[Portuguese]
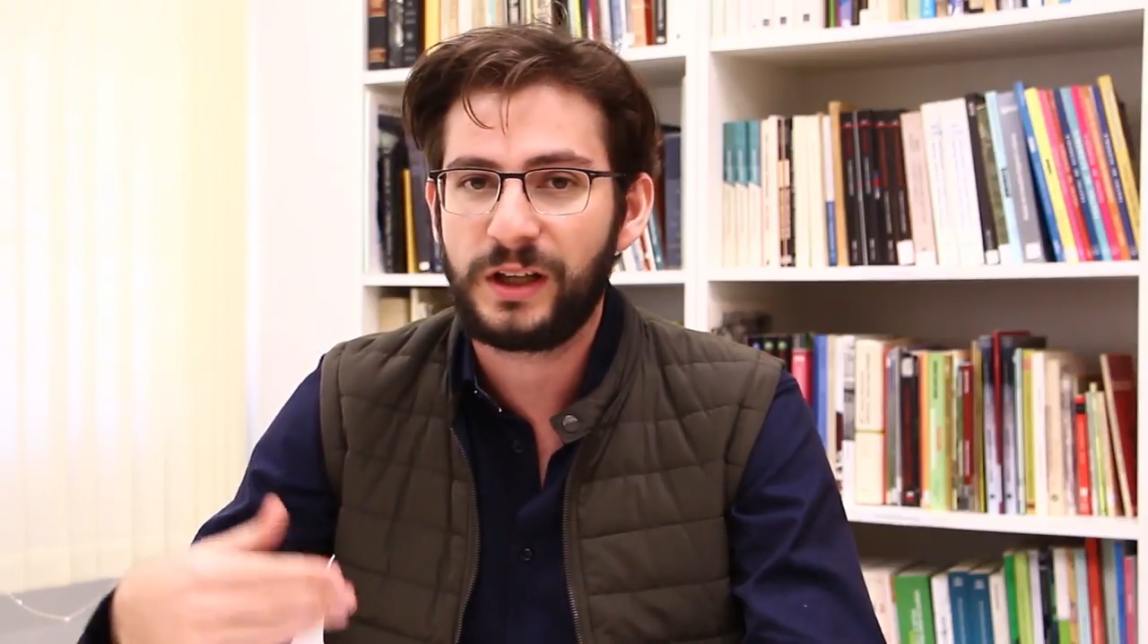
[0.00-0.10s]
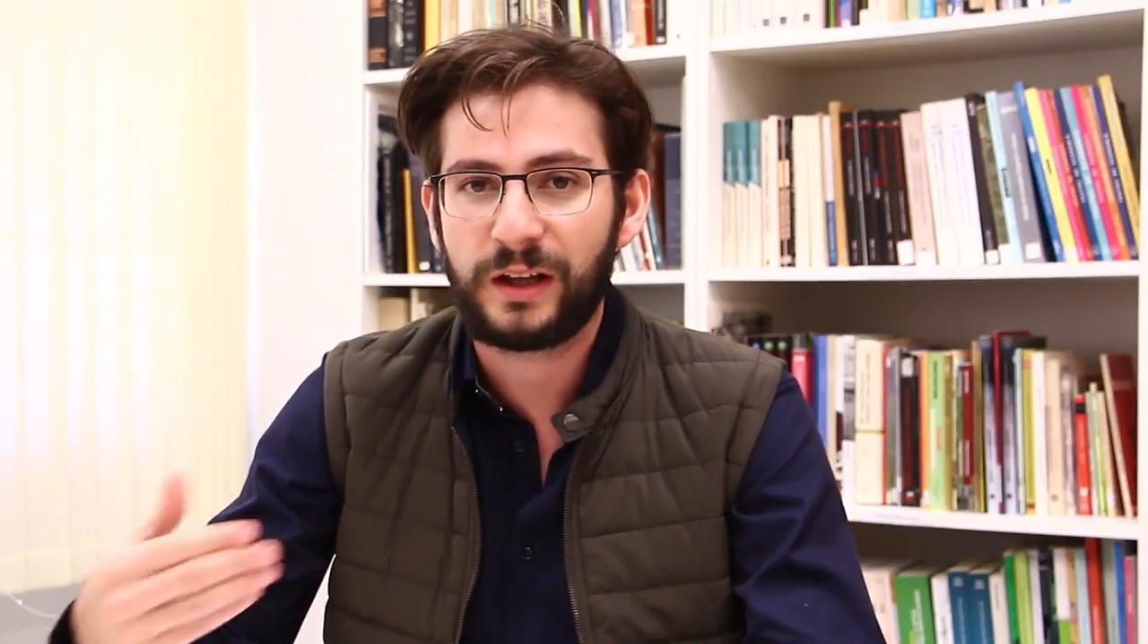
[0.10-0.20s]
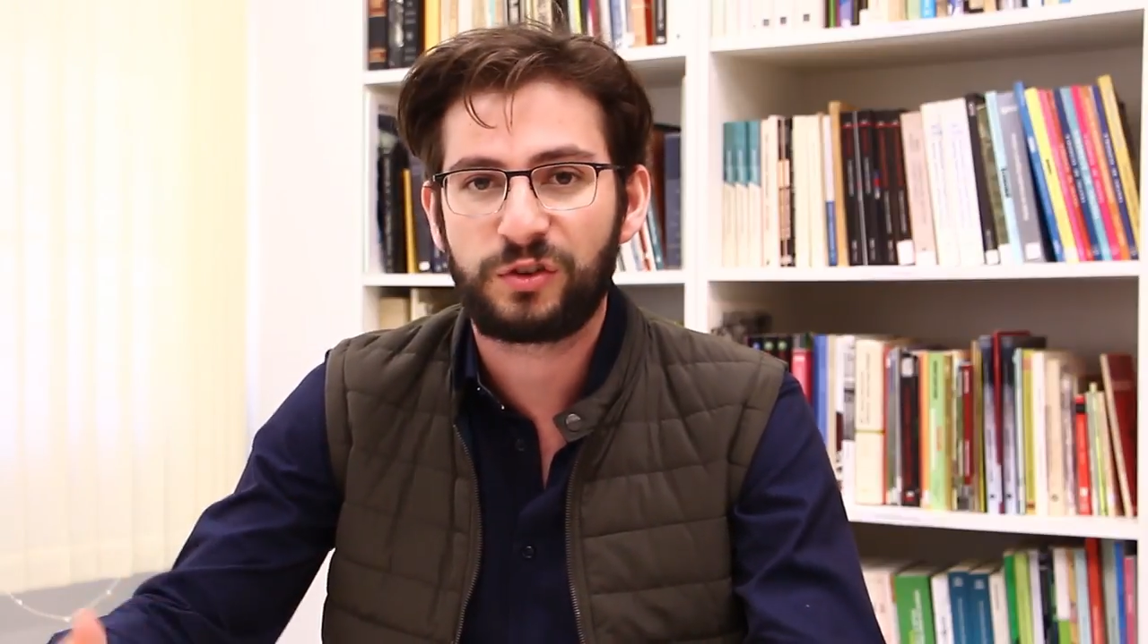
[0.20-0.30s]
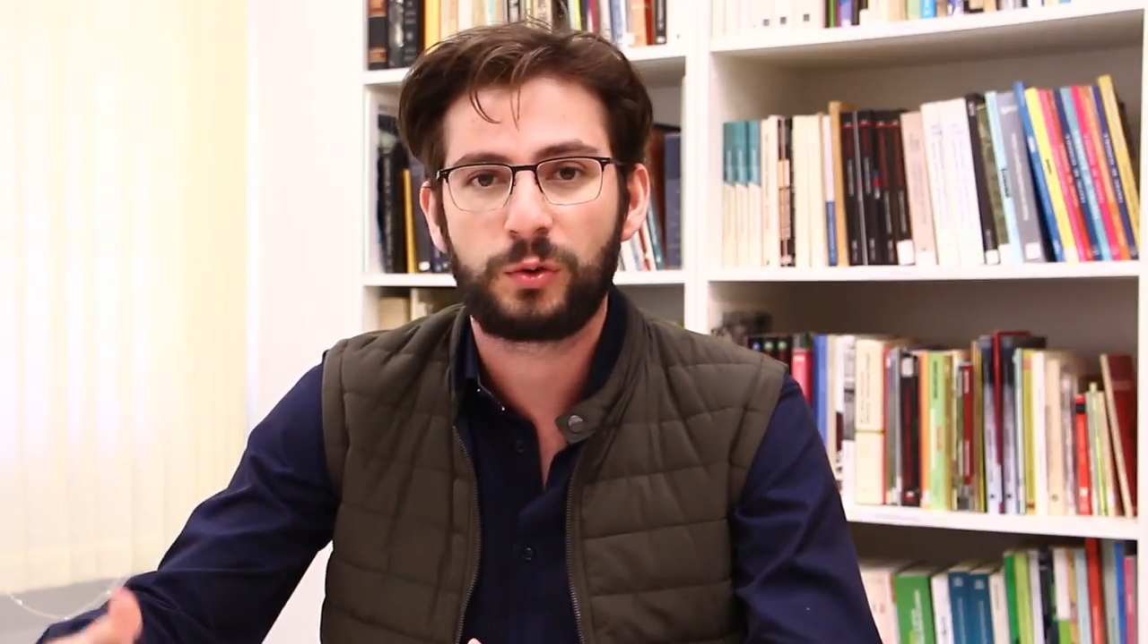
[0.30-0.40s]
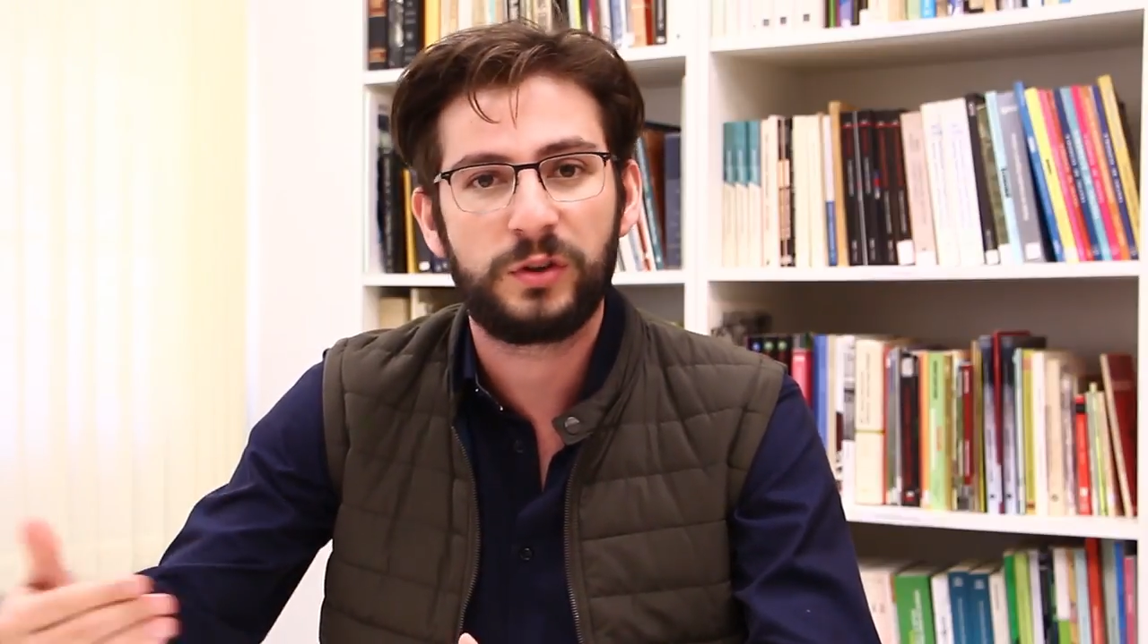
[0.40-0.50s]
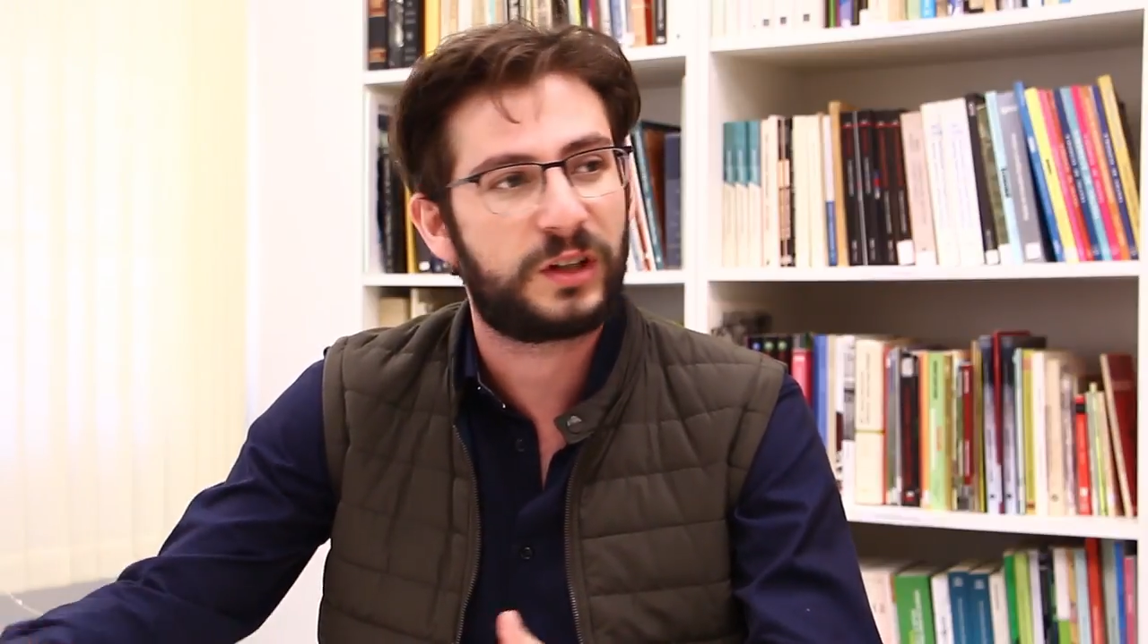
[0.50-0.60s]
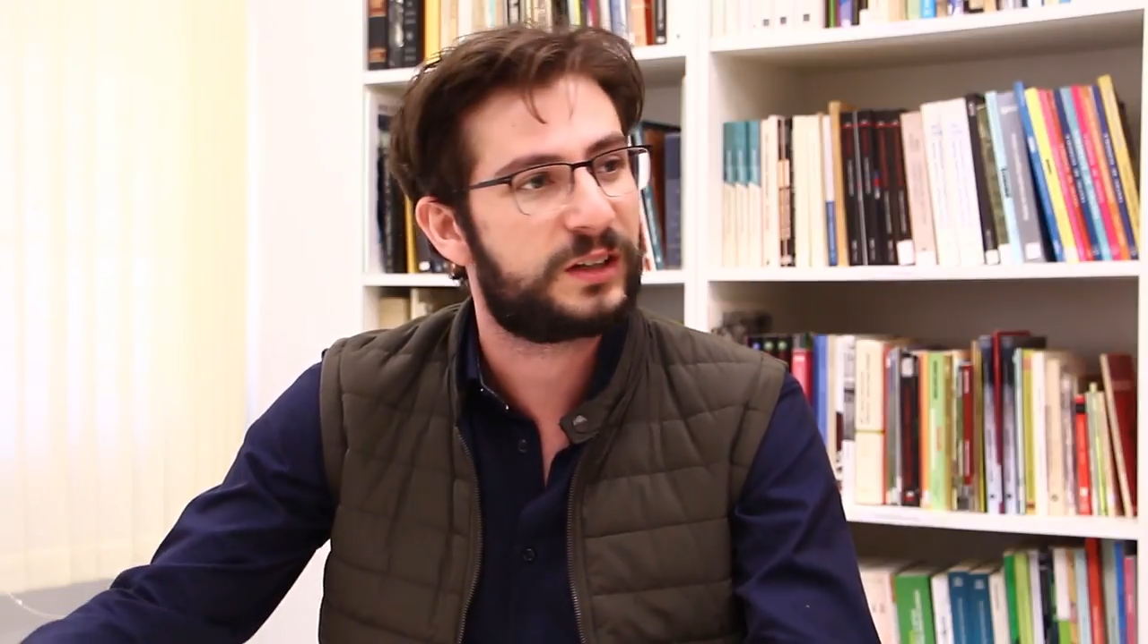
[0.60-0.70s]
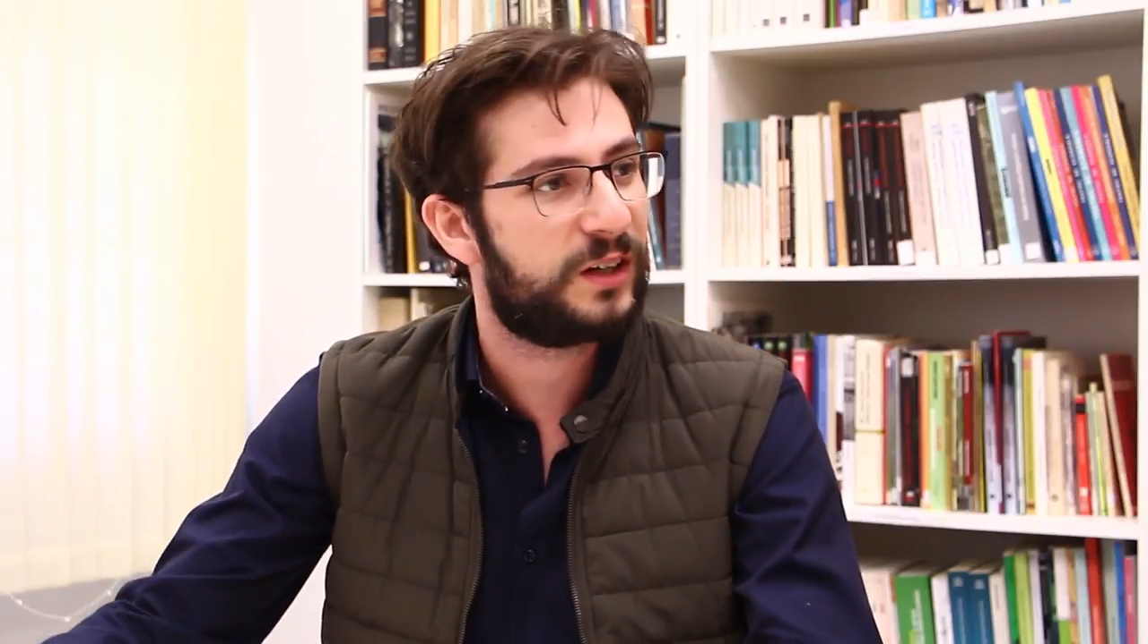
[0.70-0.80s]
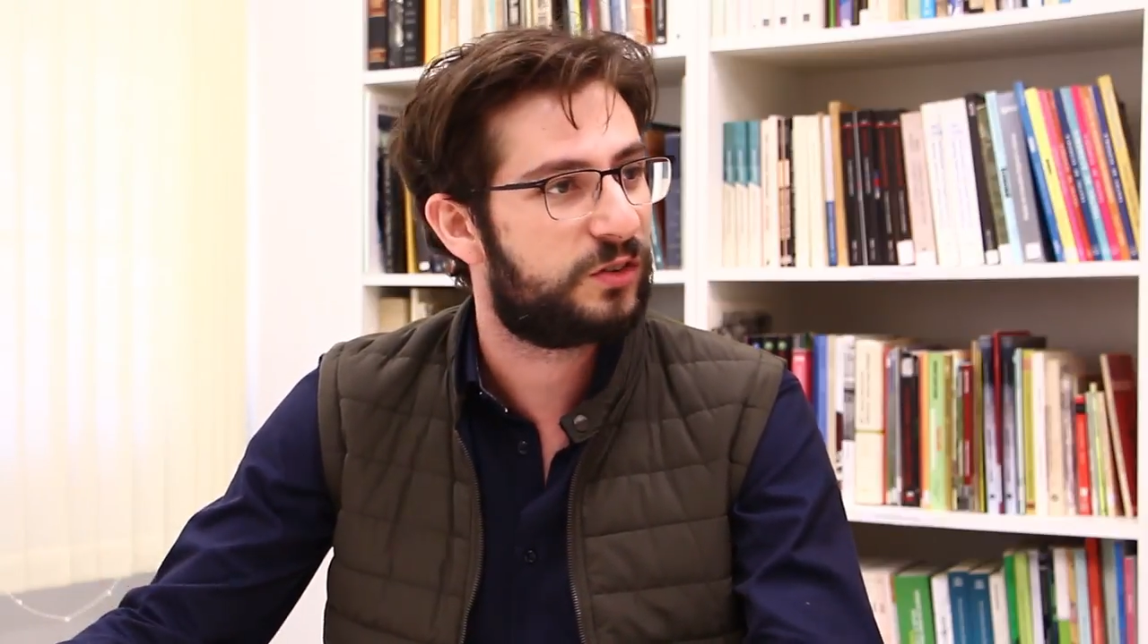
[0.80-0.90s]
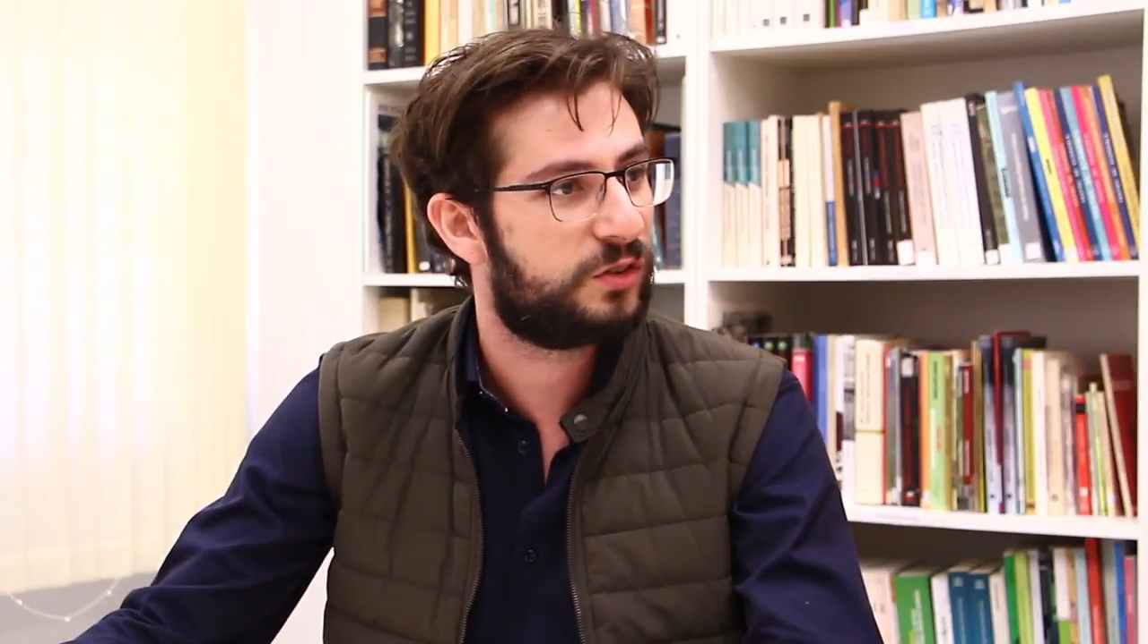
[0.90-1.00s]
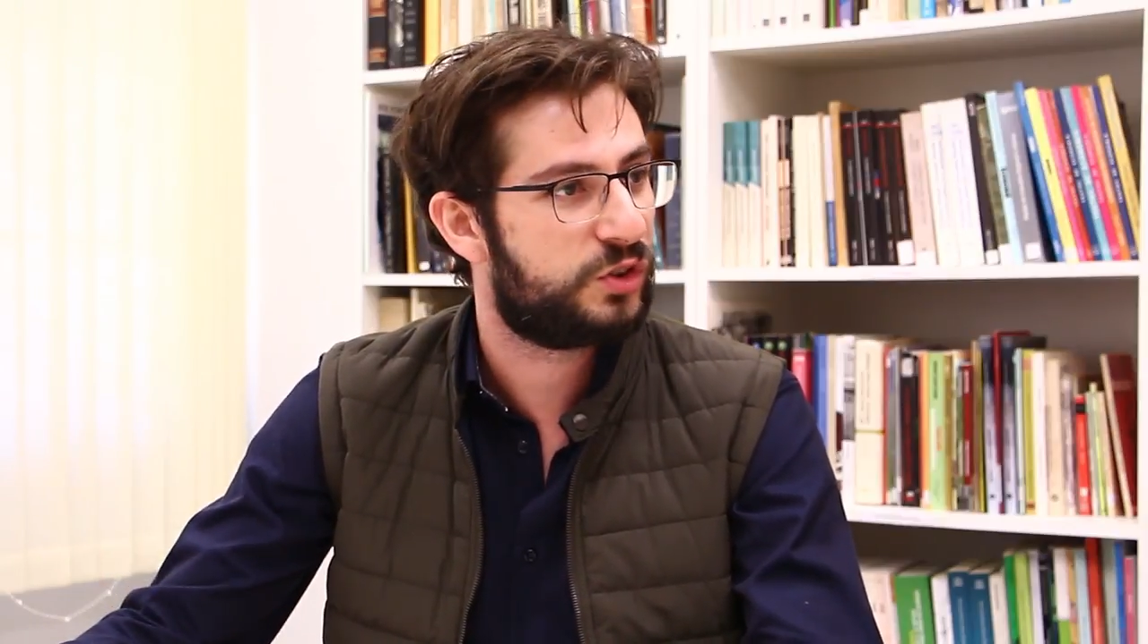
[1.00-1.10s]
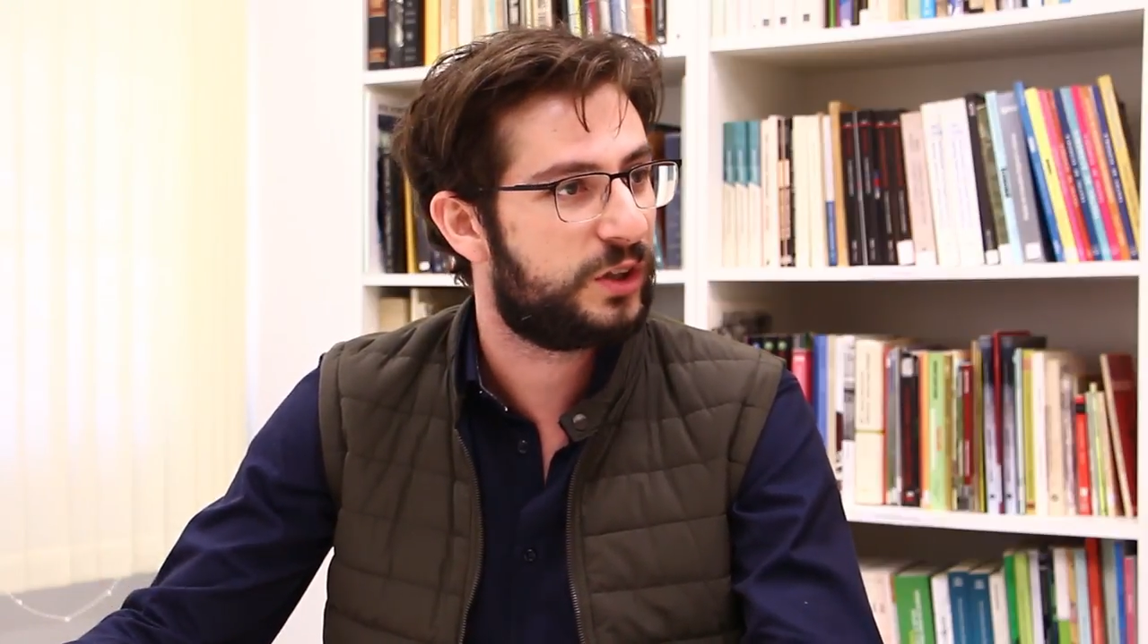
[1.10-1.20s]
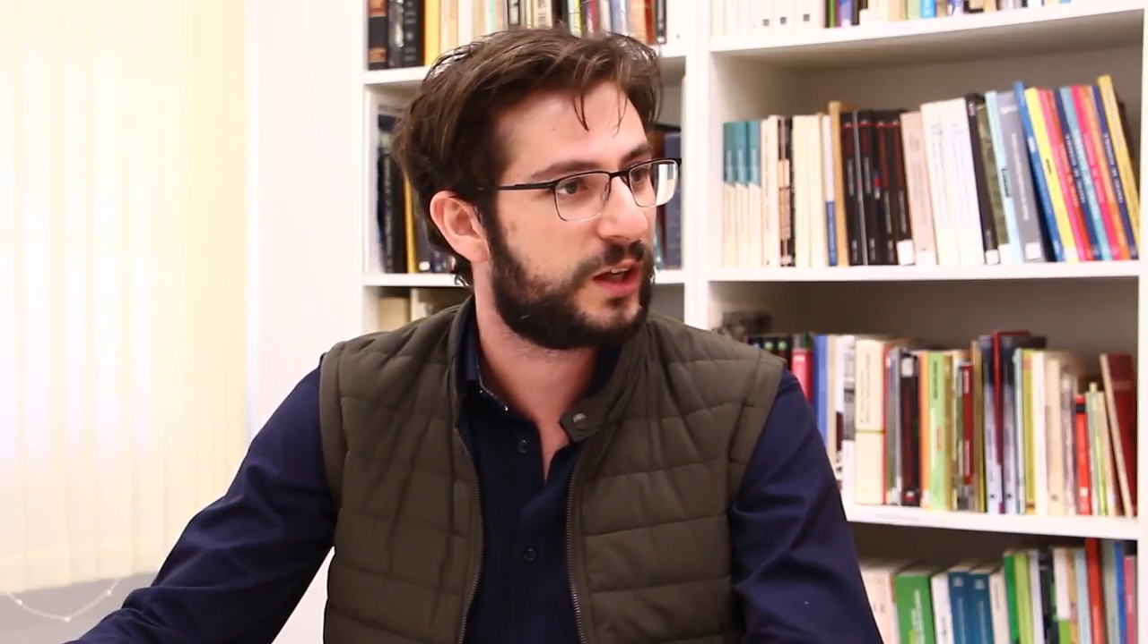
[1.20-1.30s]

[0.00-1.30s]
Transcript: onde delações atrás